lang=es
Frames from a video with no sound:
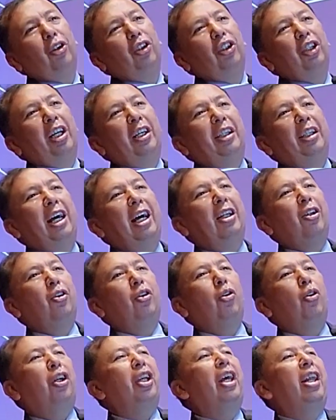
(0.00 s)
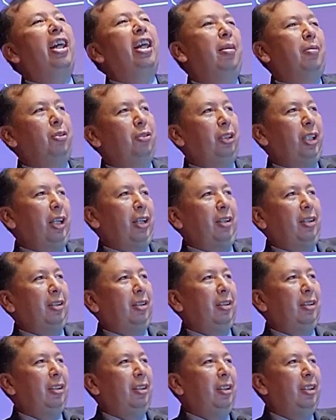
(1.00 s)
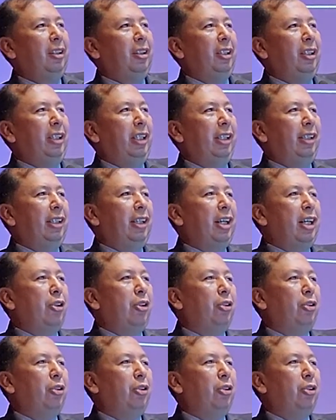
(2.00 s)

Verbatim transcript: donde se marcaron tres ejes fundamentales